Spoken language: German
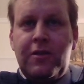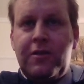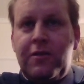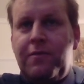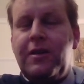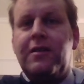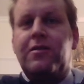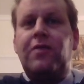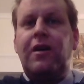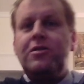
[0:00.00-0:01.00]
mir
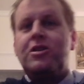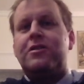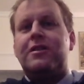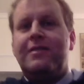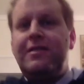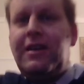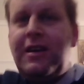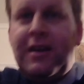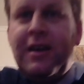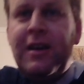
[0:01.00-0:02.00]
das so anschaue, dann sehe
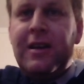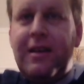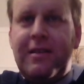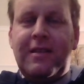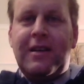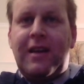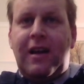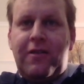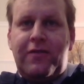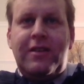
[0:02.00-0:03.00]
ich, dass der
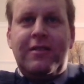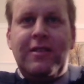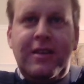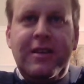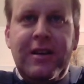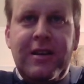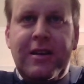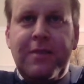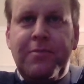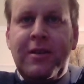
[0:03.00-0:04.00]
Graph, der sich hier
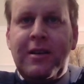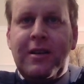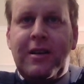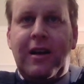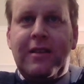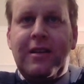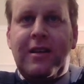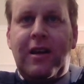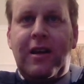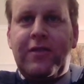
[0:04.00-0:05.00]
ergibt, gerade der
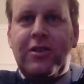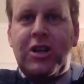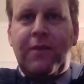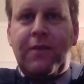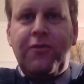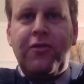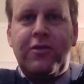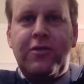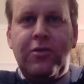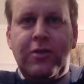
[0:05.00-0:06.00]
Graph der
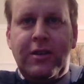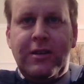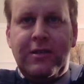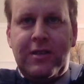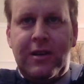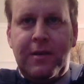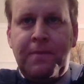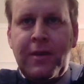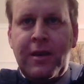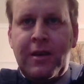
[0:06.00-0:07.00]
Stammfunktion ist. Ja?
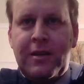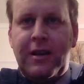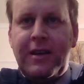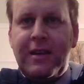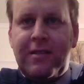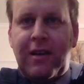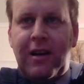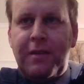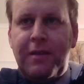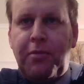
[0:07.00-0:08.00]
Da liegen jetzt
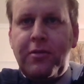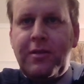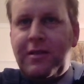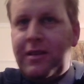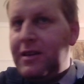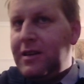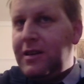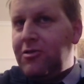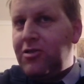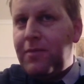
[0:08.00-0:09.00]
alle Punkte, die ich
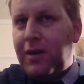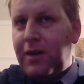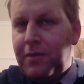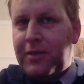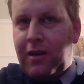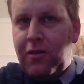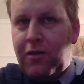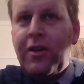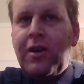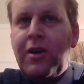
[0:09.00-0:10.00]
geschrieben habe, drauf
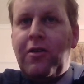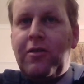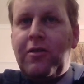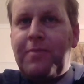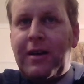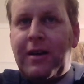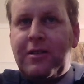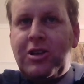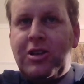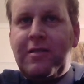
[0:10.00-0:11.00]
und
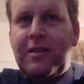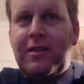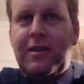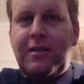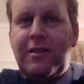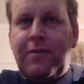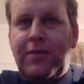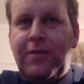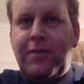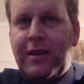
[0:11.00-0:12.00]
praktisch diese, dieser
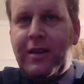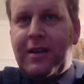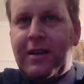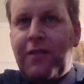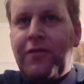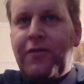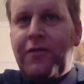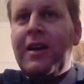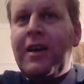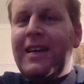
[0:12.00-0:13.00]
violette Graph,
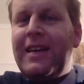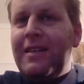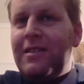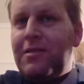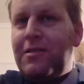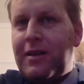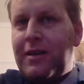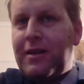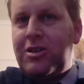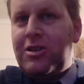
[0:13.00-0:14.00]
der ist
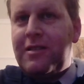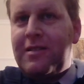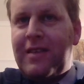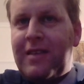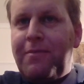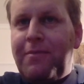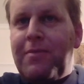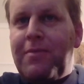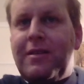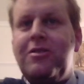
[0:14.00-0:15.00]
praktisch jetzt, zeigt mir
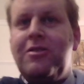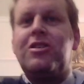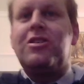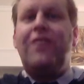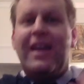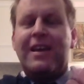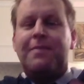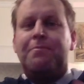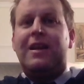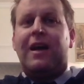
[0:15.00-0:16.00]
praktisch die
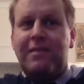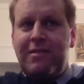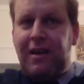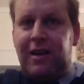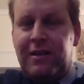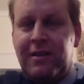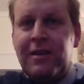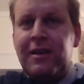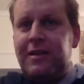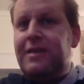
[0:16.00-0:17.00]
Flächenbilanz an,
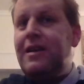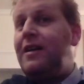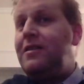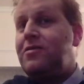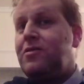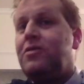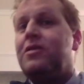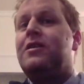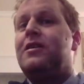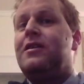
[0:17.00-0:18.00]
die also
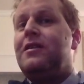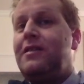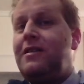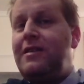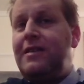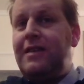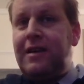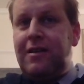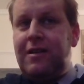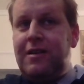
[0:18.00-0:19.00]

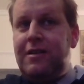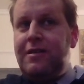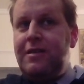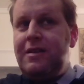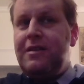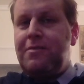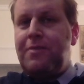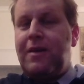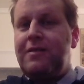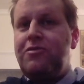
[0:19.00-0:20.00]
der, äh, die jetzt
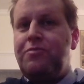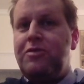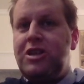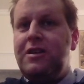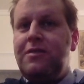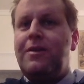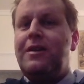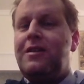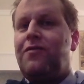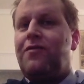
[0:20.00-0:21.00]
praktisch besteht, wenn
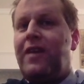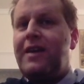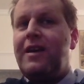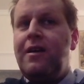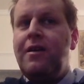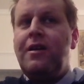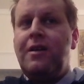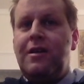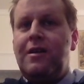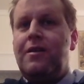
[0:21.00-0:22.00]
ich die Fläche
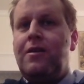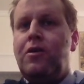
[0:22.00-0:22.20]
äh,